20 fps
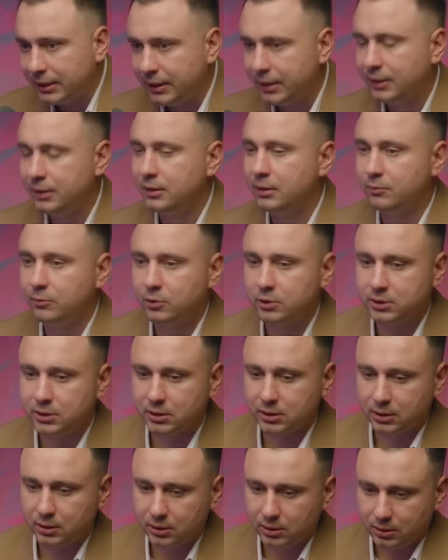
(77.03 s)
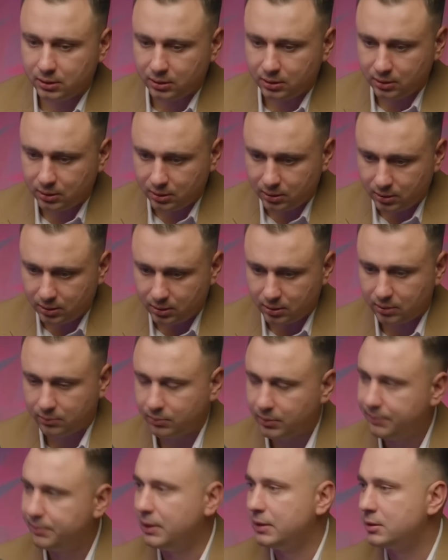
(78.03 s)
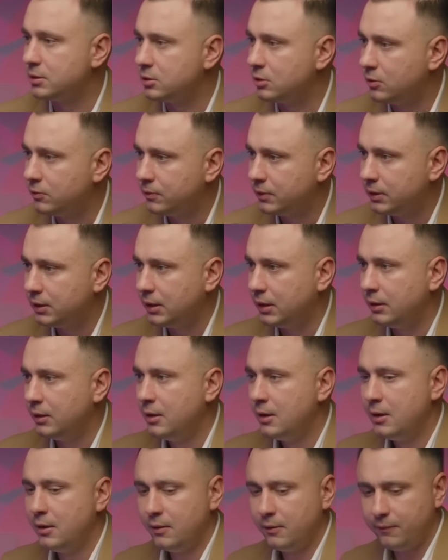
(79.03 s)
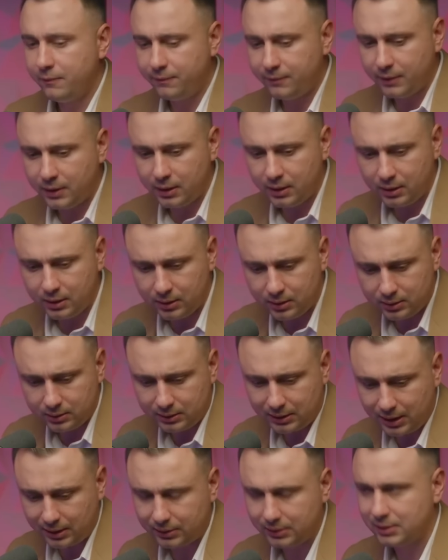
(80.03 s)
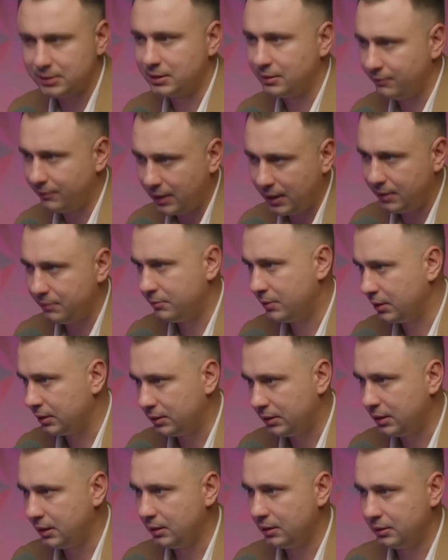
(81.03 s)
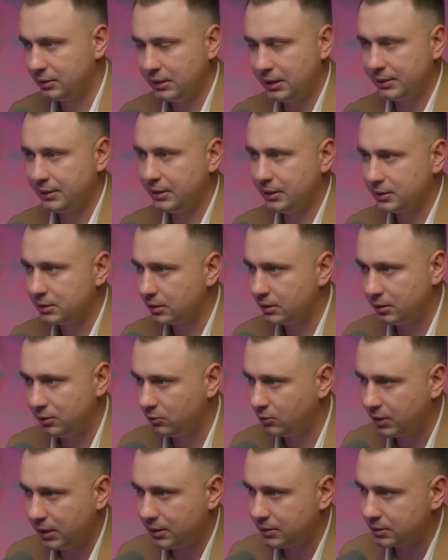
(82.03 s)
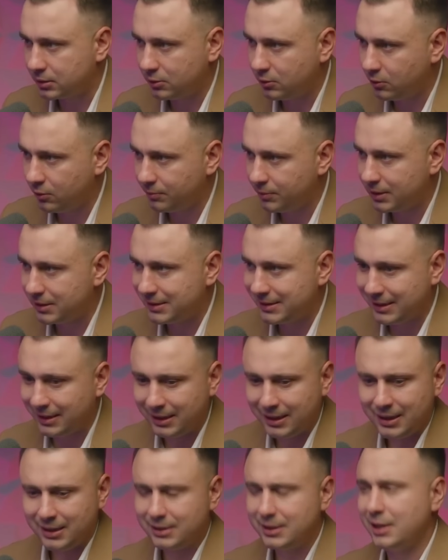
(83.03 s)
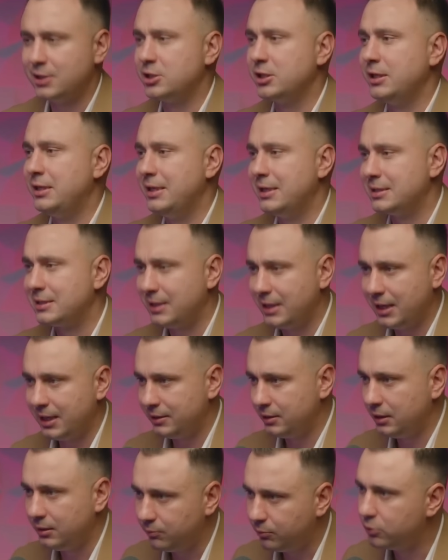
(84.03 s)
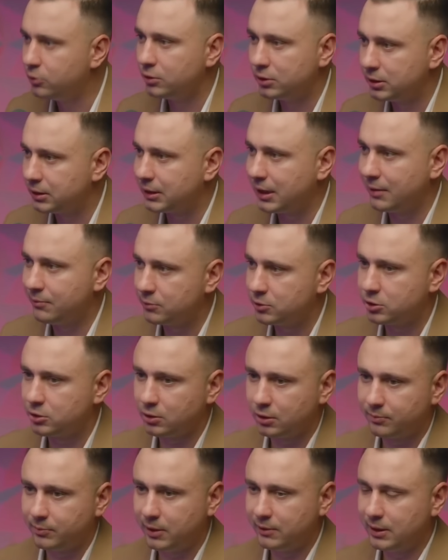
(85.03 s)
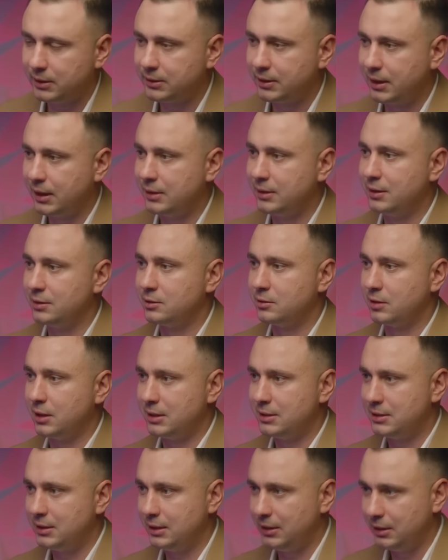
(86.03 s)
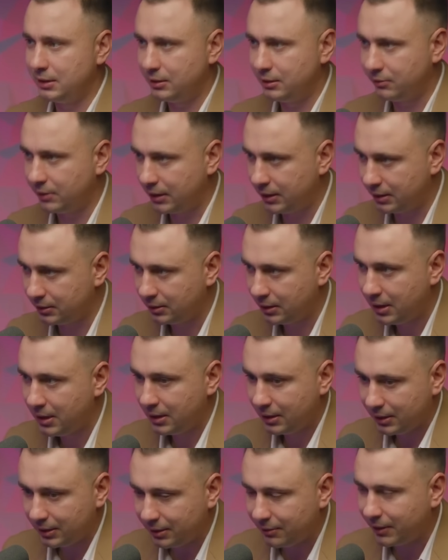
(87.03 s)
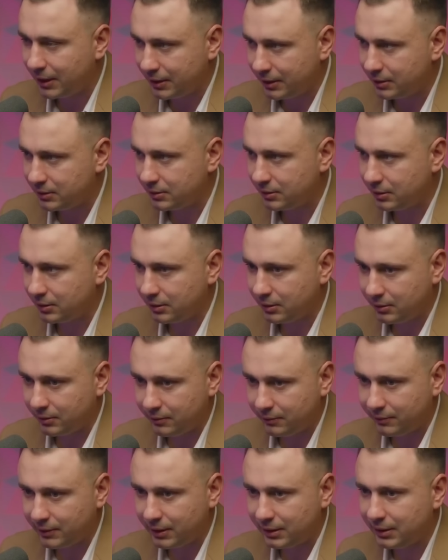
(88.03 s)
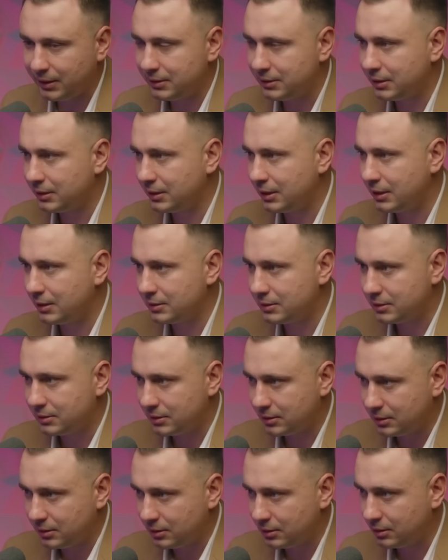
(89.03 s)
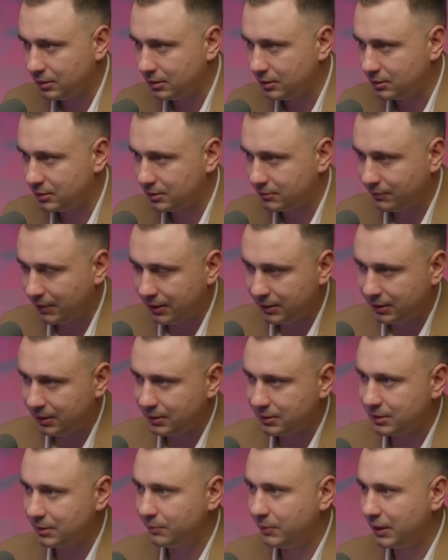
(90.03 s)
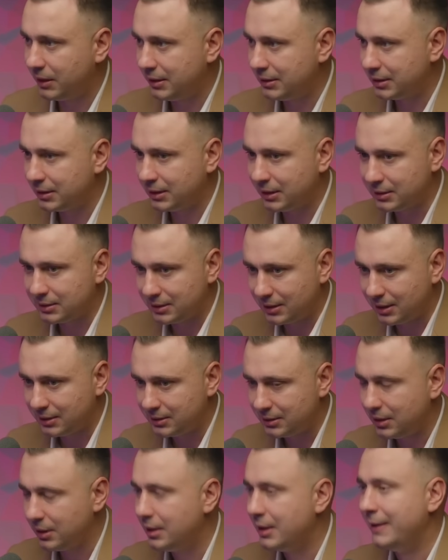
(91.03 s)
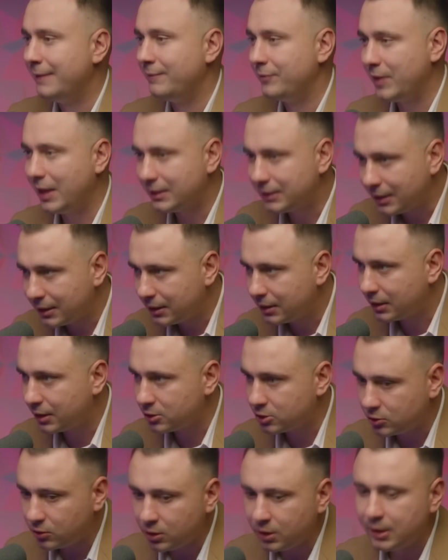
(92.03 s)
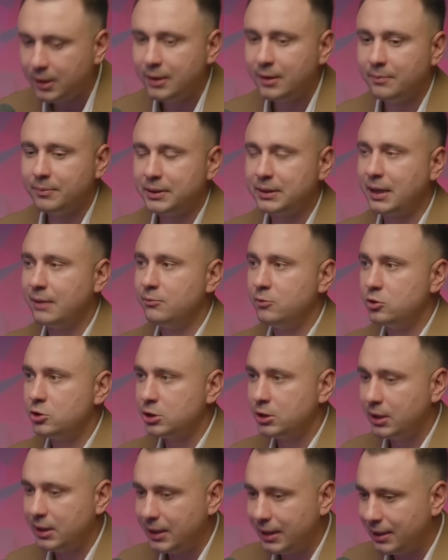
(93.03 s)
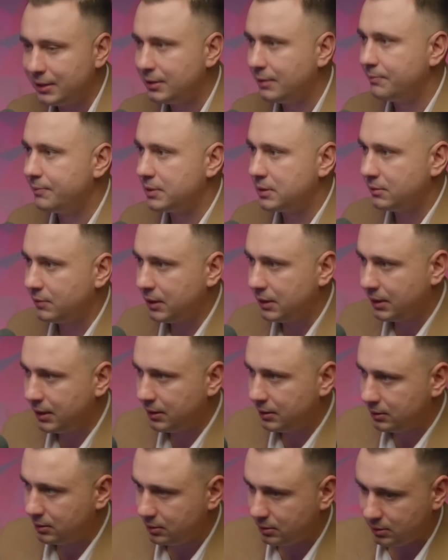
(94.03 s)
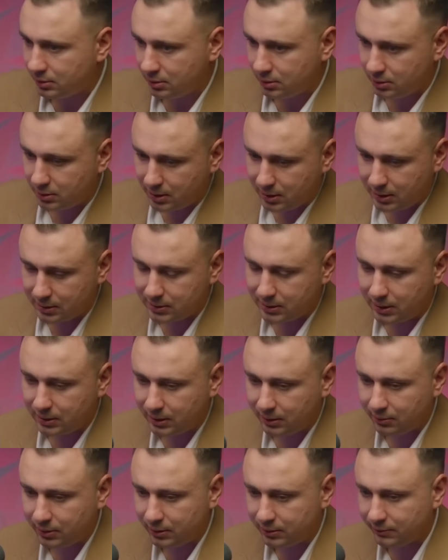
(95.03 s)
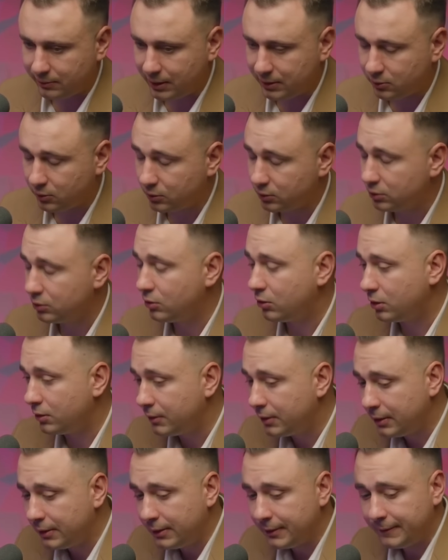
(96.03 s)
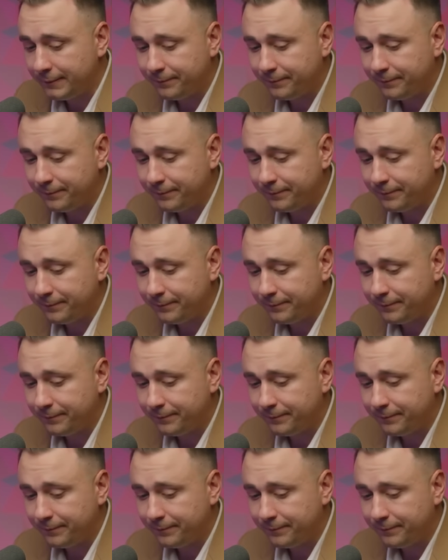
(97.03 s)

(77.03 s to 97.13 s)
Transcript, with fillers: какие-нибудь э, мобилизованные организованы в э, так называемых Донецкой и Луганской области, даже если они будут там штурмовать границу России, говорят, говорить, верните нас э, с войны, заберите нас с России, это хорошо, потому что это позволяет э, останавливать войну. Но